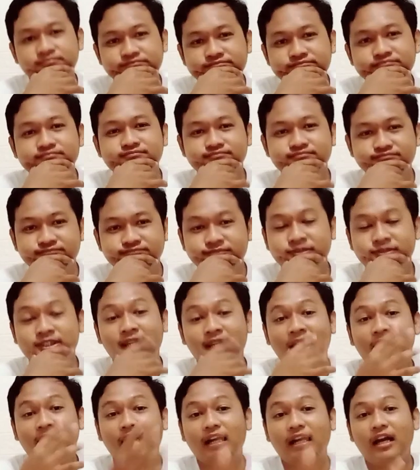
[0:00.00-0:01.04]
Hmm,
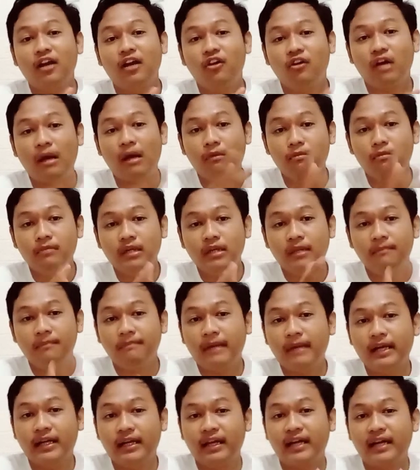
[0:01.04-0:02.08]
kalau kamu
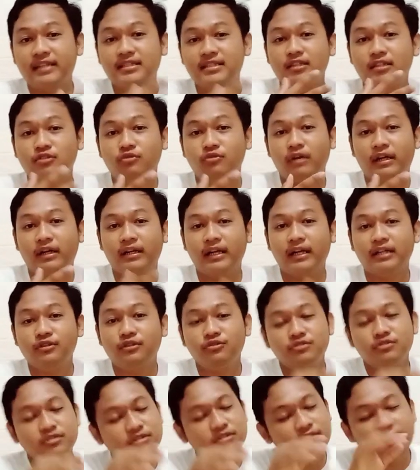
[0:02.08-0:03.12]
menimpa dengan satu warna
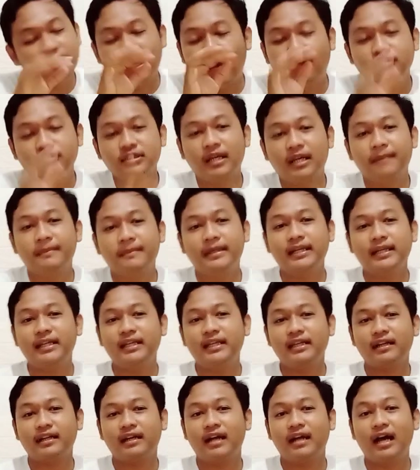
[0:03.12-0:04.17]
itu nggak usah
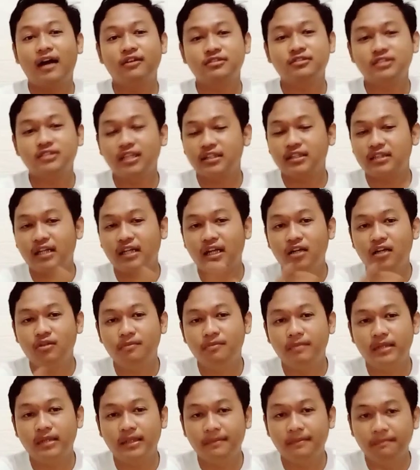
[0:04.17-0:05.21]
mikir, nggak usah
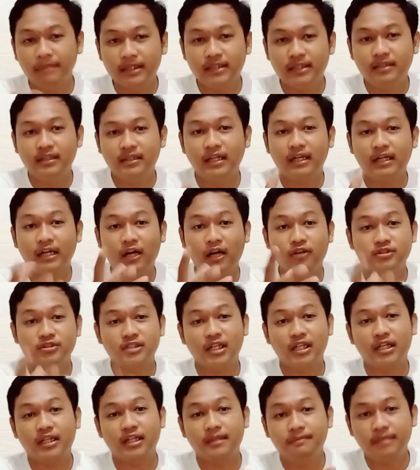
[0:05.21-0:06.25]
terlalu belibet dan nggak
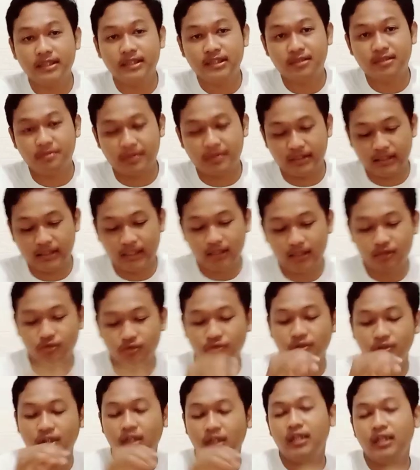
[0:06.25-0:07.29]
usah ribet seperti
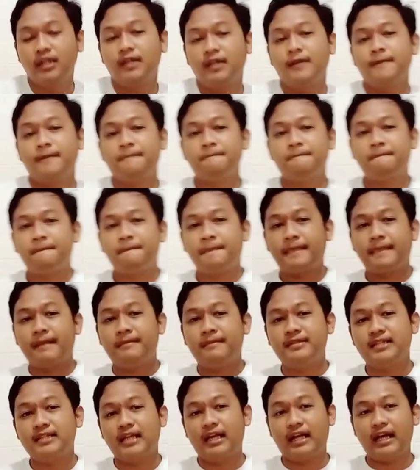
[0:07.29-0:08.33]
itu.
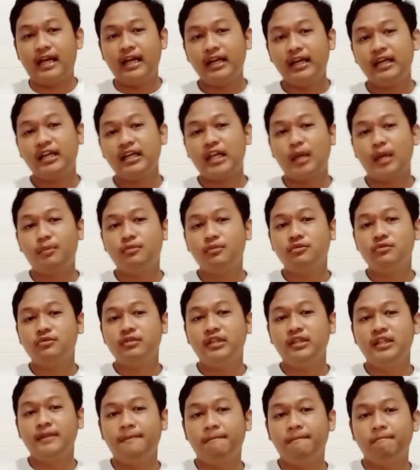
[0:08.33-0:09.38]
Misalkan
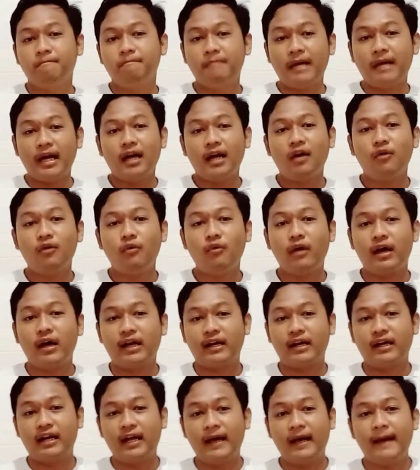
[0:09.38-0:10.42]
kamu menimpa
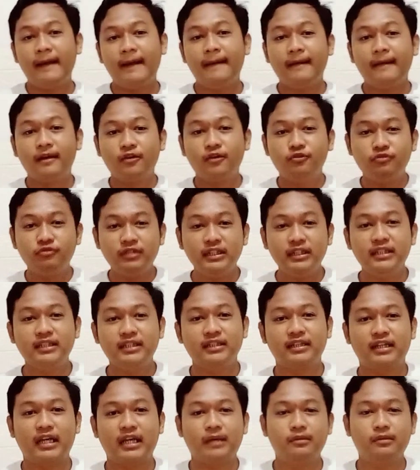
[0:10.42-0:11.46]
warna
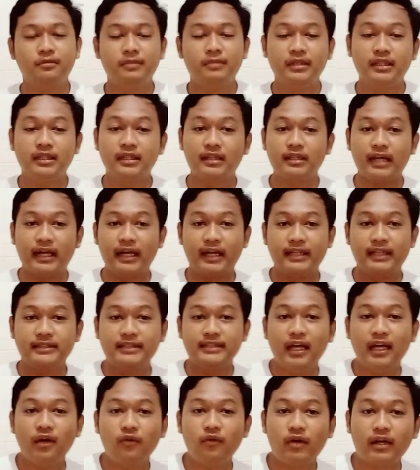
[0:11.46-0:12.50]
kuning, kamu belikan
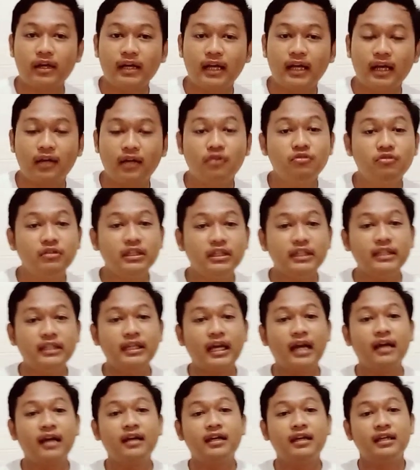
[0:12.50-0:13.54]
aja warna kuning
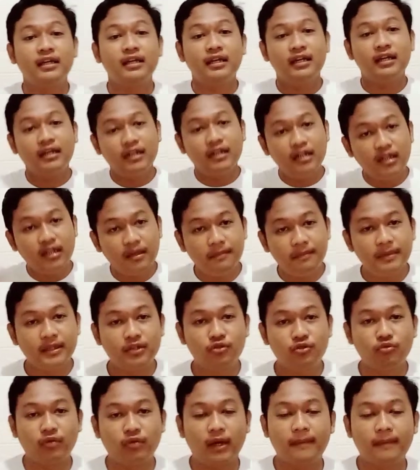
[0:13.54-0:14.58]
yang
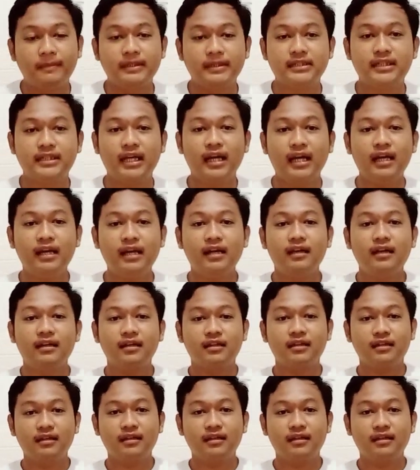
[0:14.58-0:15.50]
lebih tua bisa,